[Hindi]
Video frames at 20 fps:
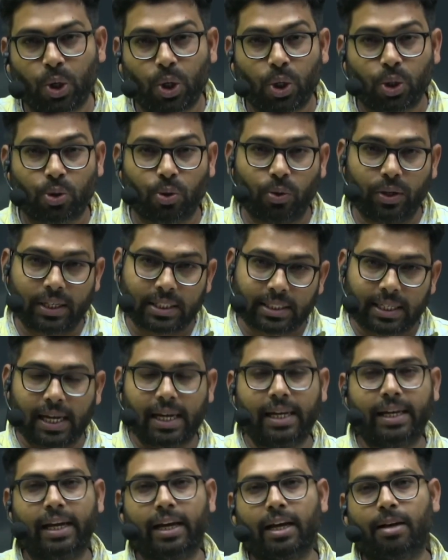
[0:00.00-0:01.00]
तो इसके
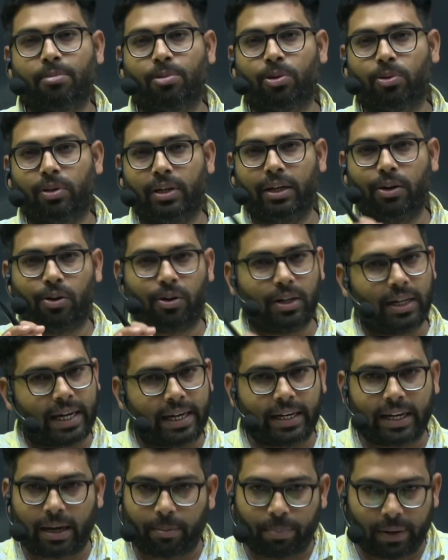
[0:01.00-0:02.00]
लिए हम लोगों ने
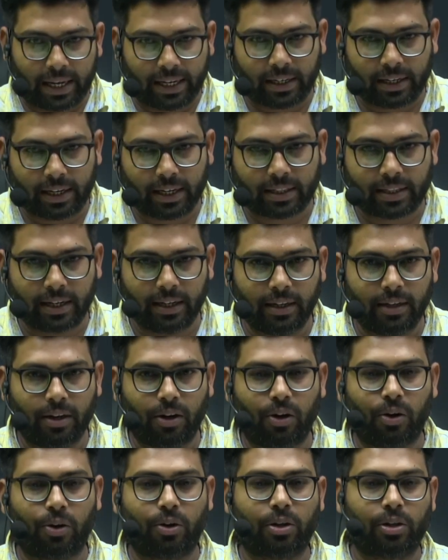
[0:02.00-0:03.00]
ऑनलाइन अप्लाई किया था
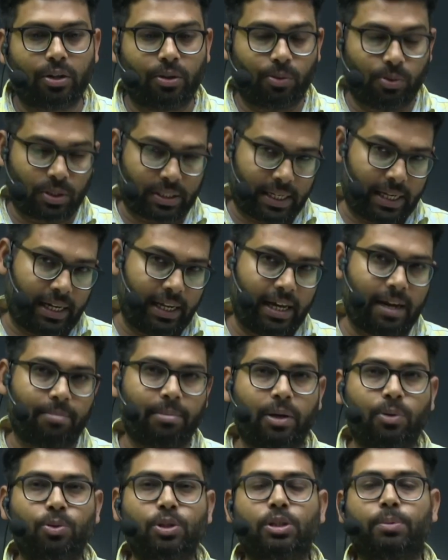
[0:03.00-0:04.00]
और उसके लिए हमें
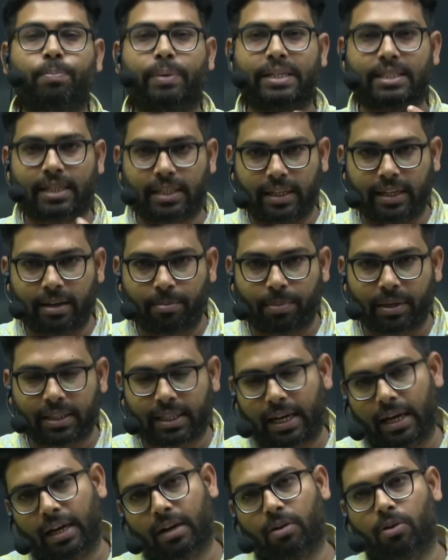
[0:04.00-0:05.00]
कुछ पैसा देना पड़ता
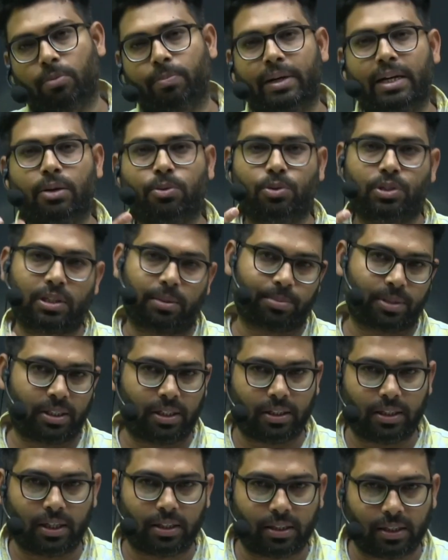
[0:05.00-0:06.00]
है गवर्नमेंट कुछ सब्सिडी
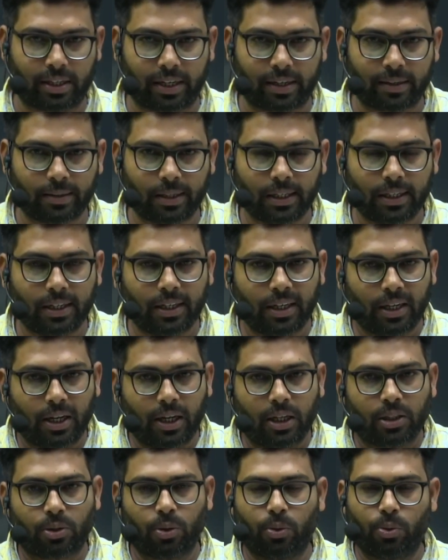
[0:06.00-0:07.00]
देती है
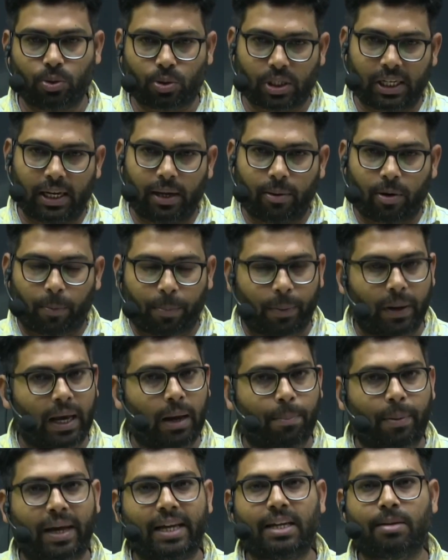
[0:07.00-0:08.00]
तो उसके लिए
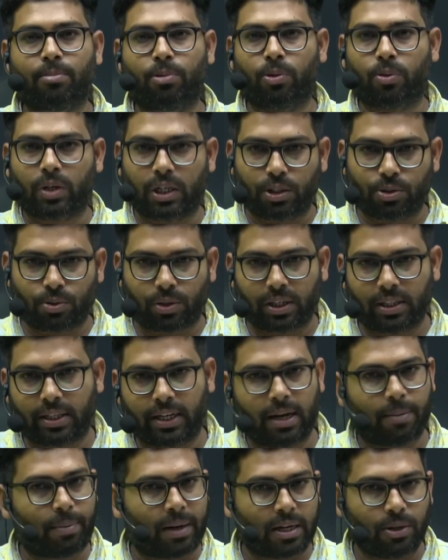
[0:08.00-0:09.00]
अप्लाई हम लोग कर चुके थे
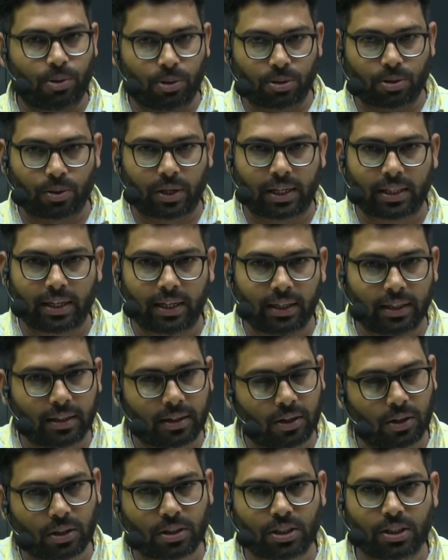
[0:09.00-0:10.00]
अप्लाई हो चुका था
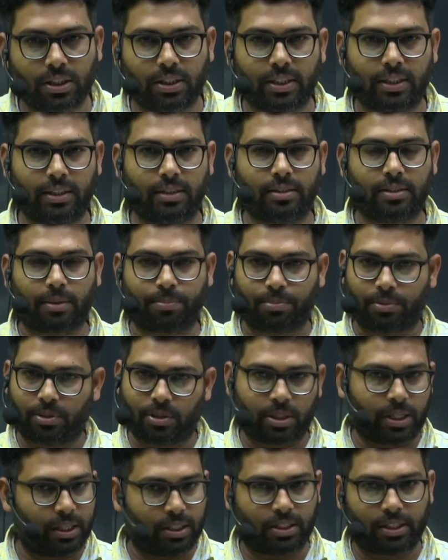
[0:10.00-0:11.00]
और चीज़ें सब
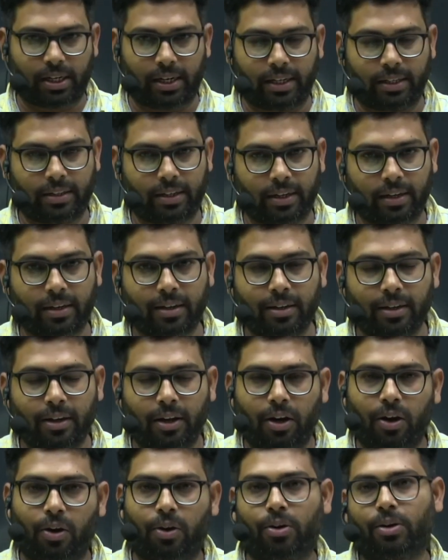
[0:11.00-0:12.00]
ठीक चल रही थी
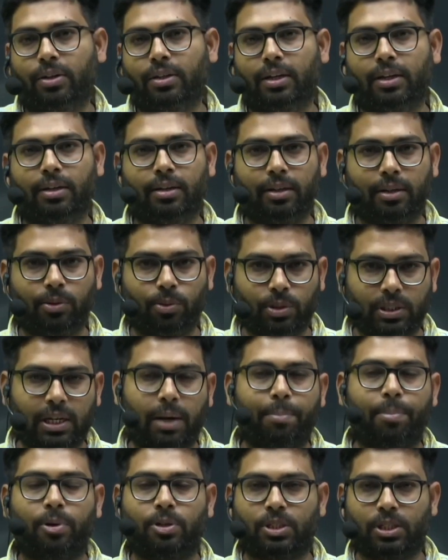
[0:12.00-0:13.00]
और उसका
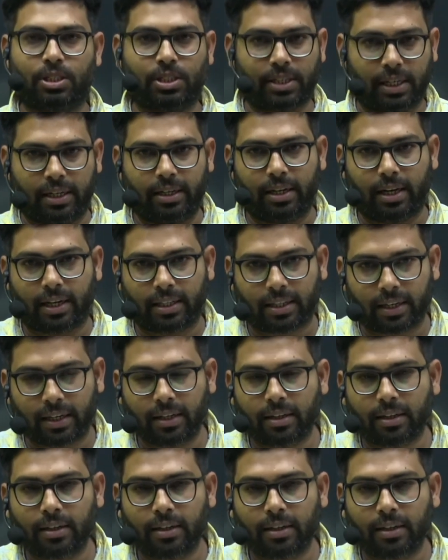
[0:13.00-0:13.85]
प्रोसेस चल ही रहा था